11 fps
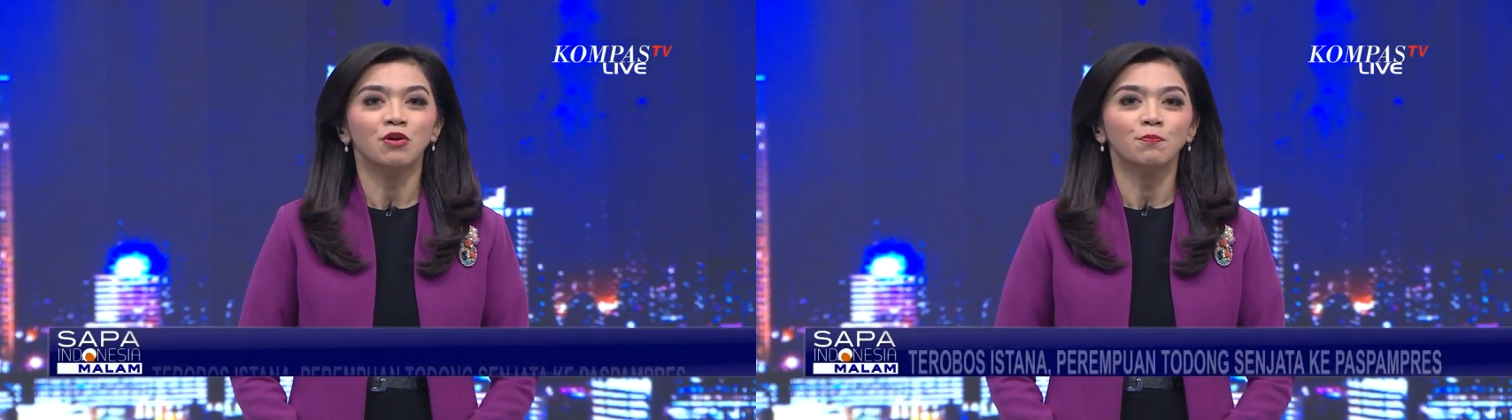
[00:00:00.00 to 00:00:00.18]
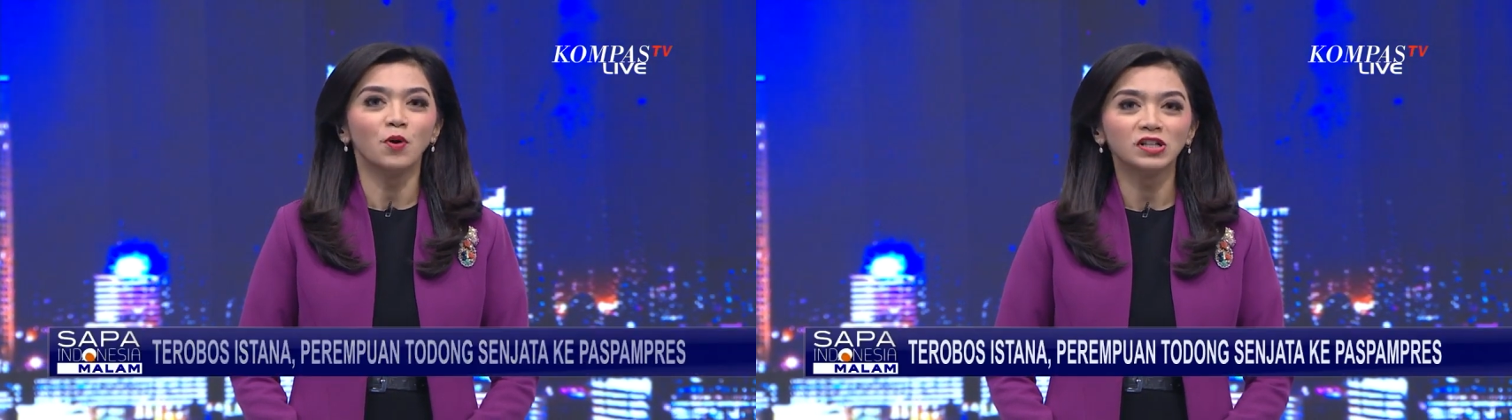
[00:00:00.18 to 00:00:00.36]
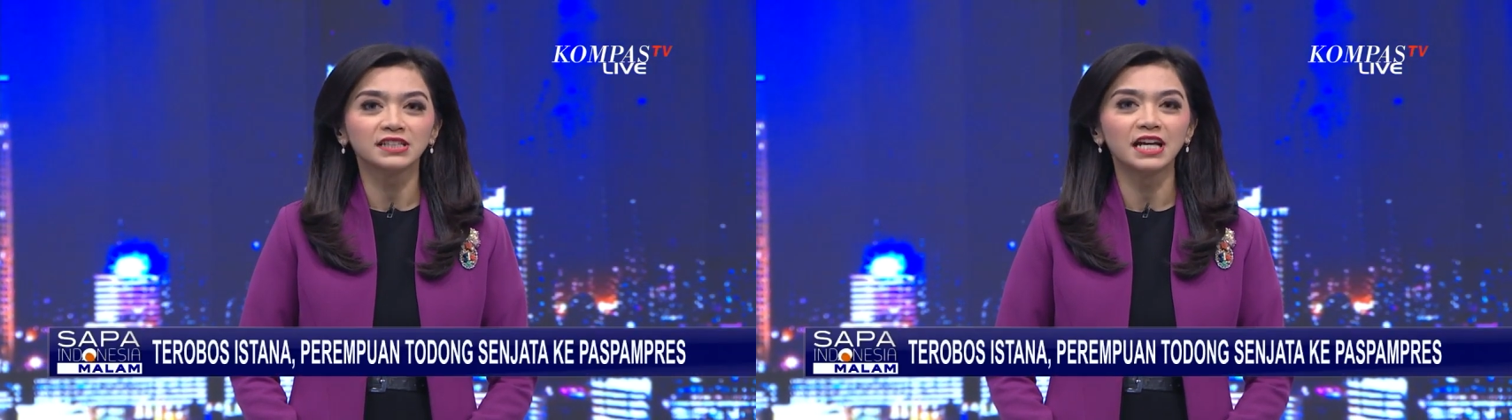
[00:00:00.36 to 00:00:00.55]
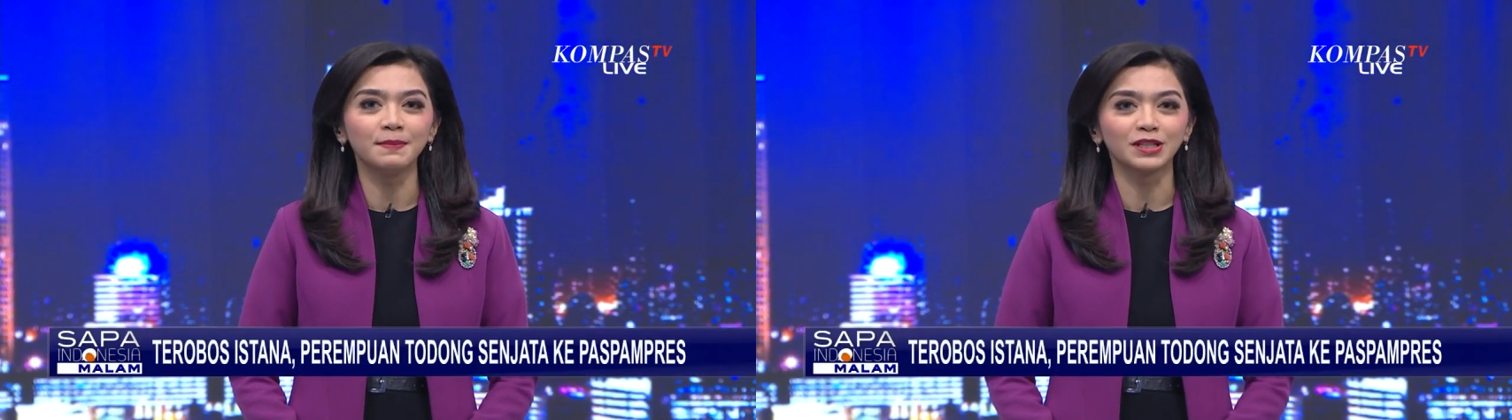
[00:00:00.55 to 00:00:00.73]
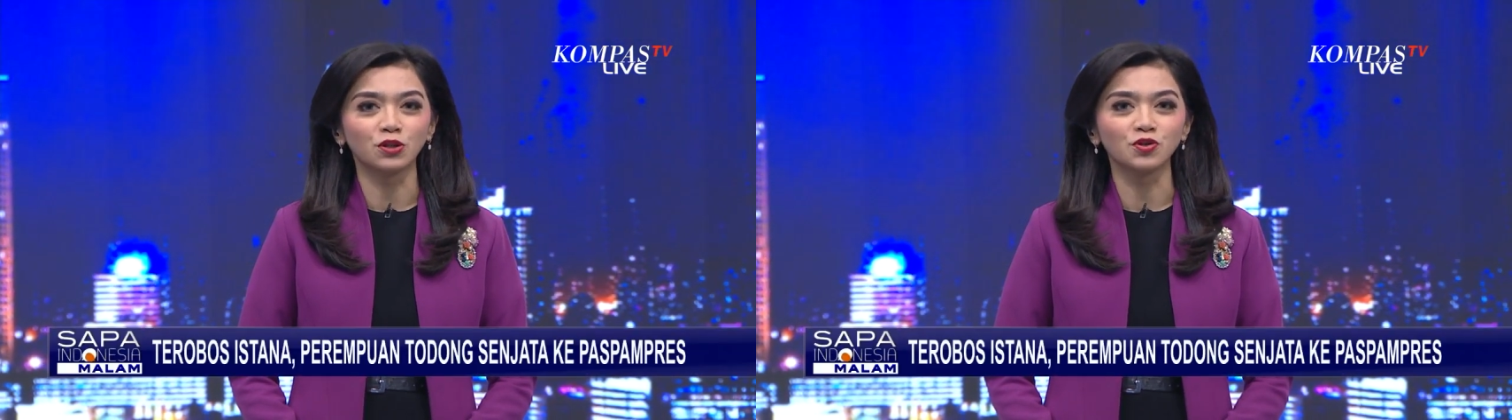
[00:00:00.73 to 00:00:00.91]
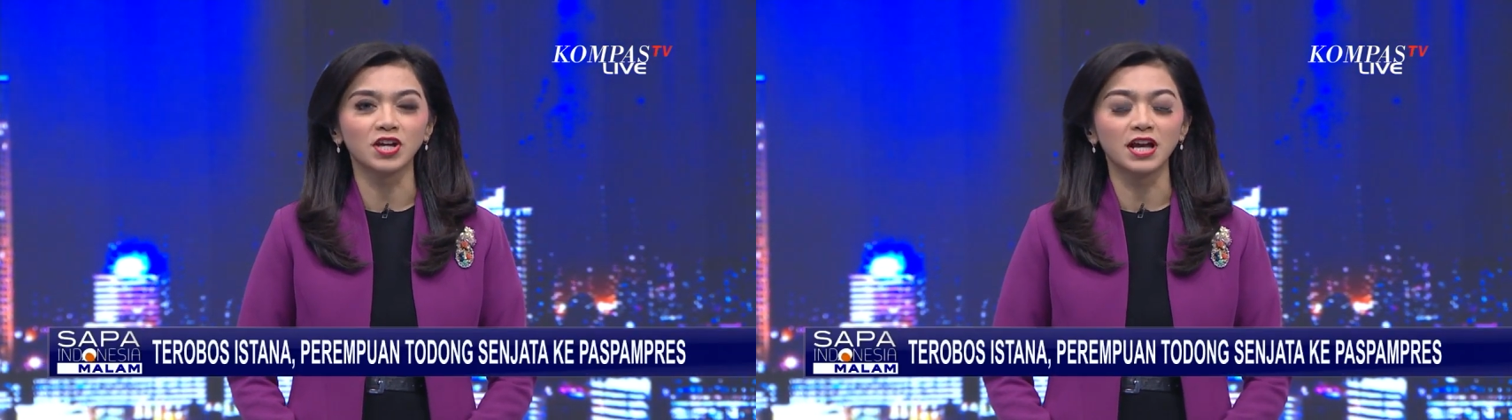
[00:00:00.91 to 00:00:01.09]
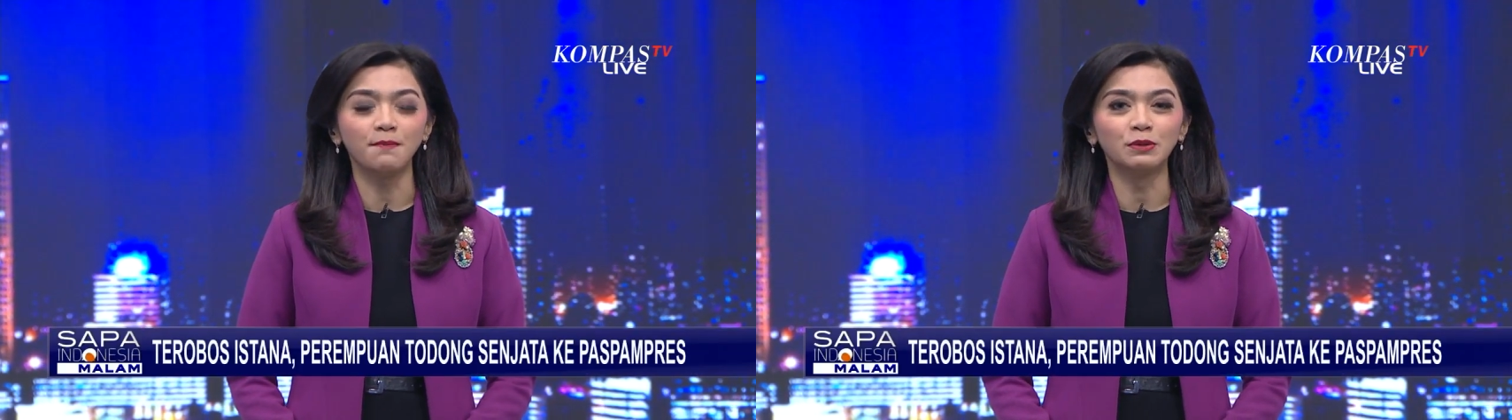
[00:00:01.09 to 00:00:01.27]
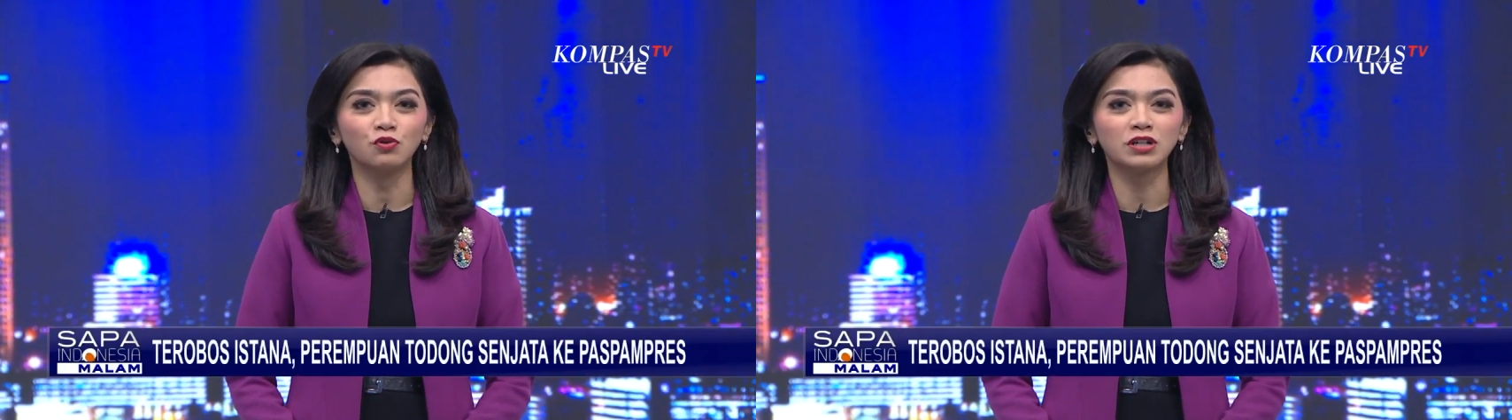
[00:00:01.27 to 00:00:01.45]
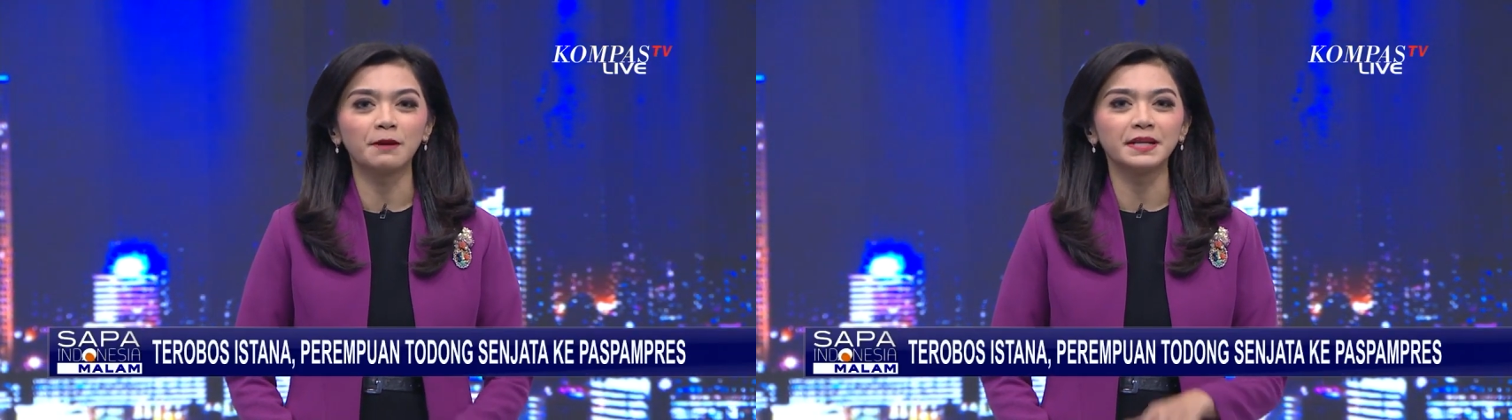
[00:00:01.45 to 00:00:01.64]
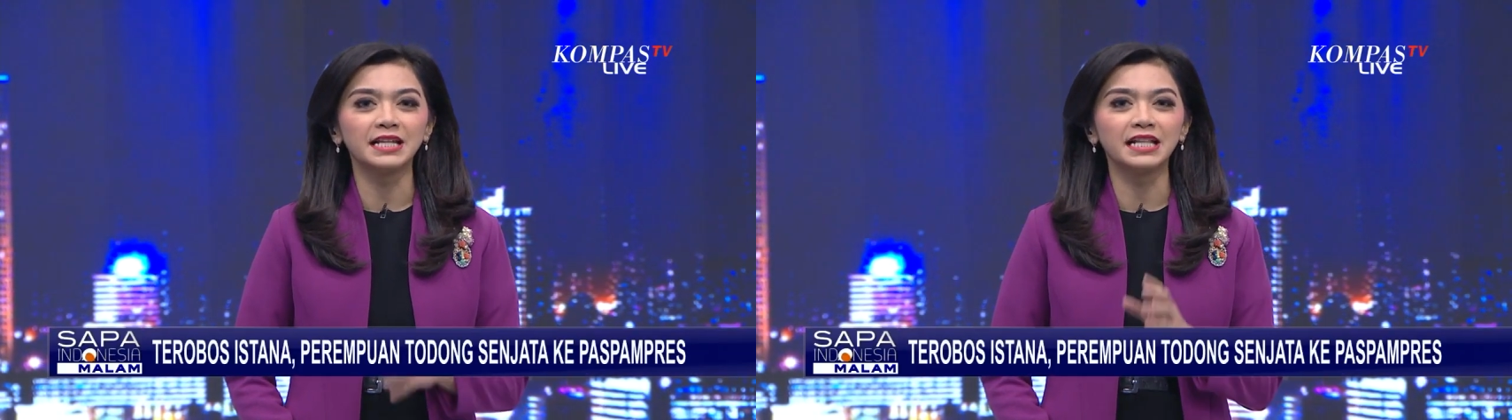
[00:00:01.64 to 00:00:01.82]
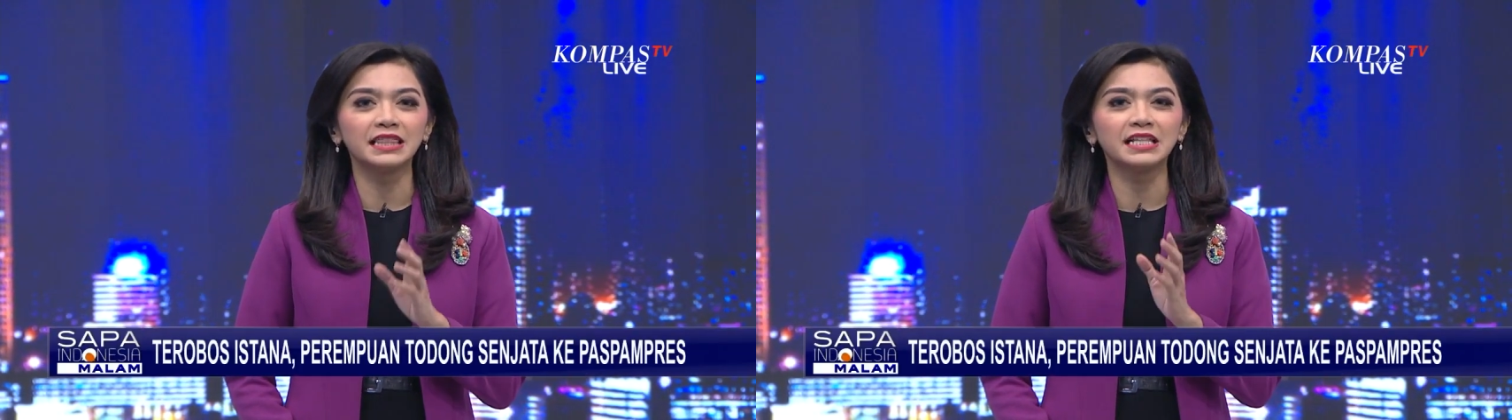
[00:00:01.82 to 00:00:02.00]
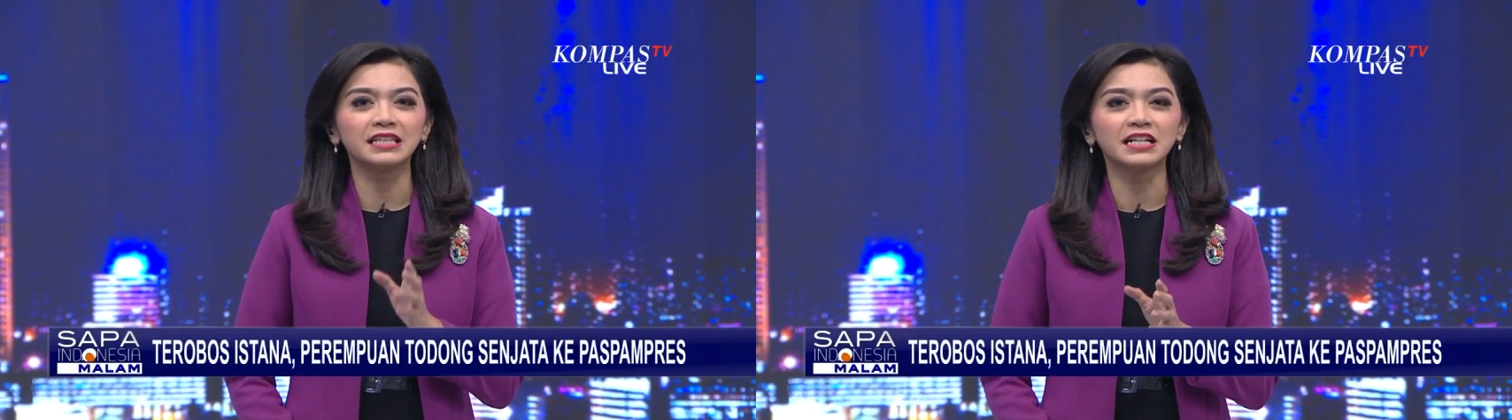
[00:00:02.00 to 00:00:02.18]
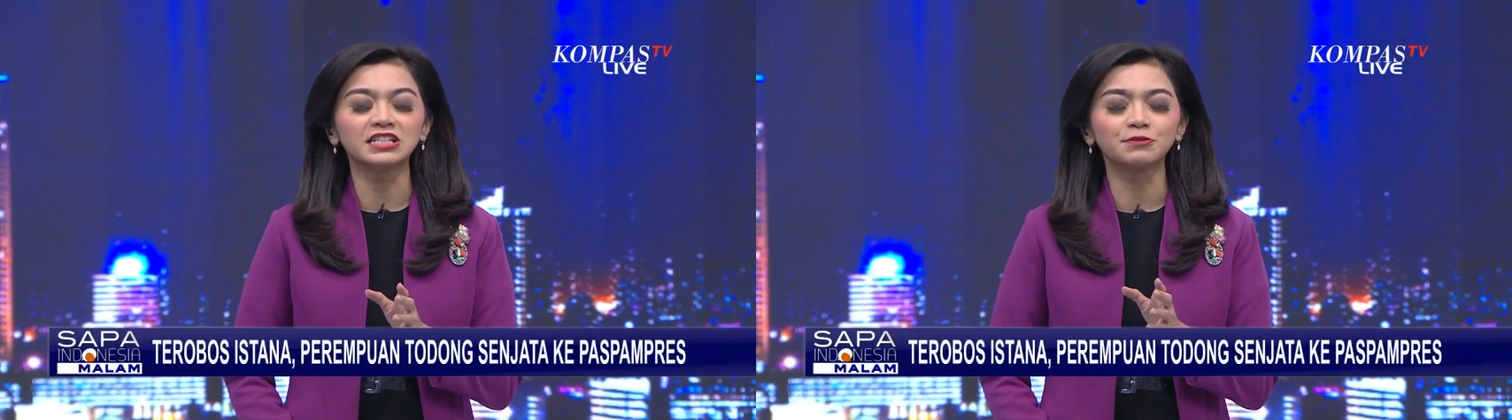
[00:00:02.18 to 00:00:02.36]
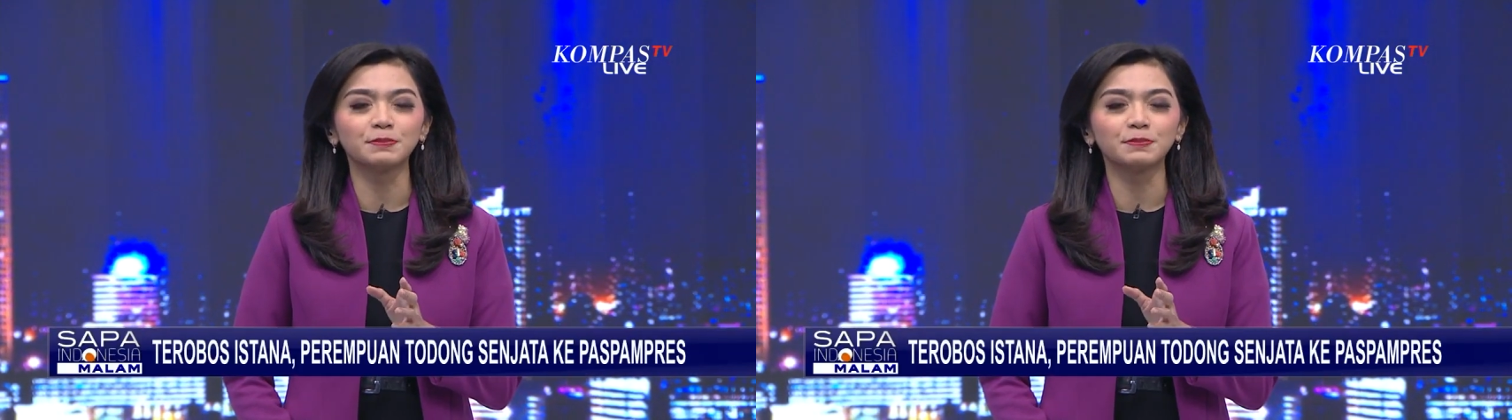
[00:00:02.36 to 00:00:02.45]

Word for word: Polda Metro Jaya mengungkap identitas